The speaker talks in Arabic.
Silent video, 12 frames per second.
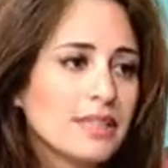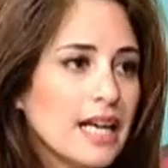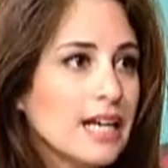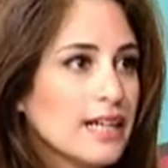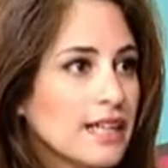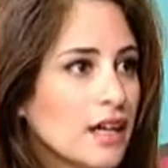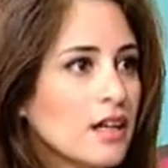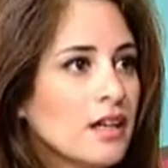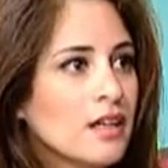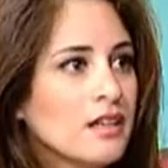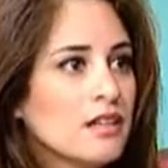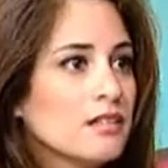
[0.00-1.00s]
بتخليها
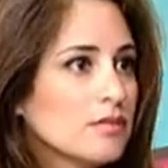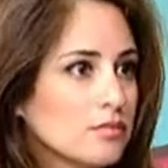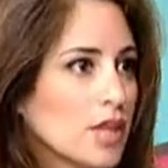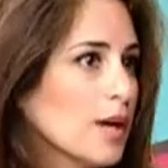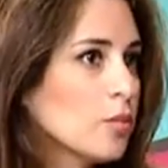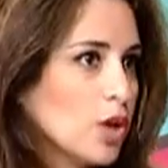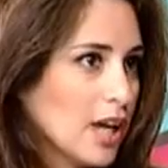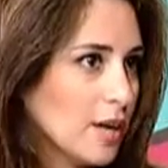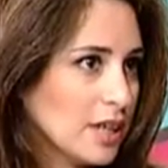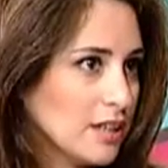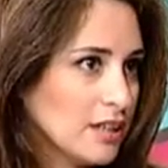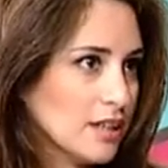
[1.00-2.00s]
أه، تعمل
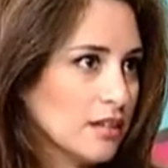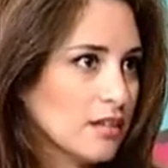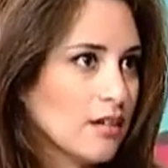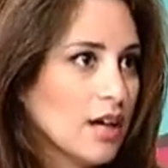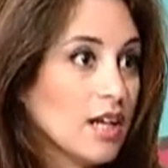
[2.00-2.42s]
العمليه نعم.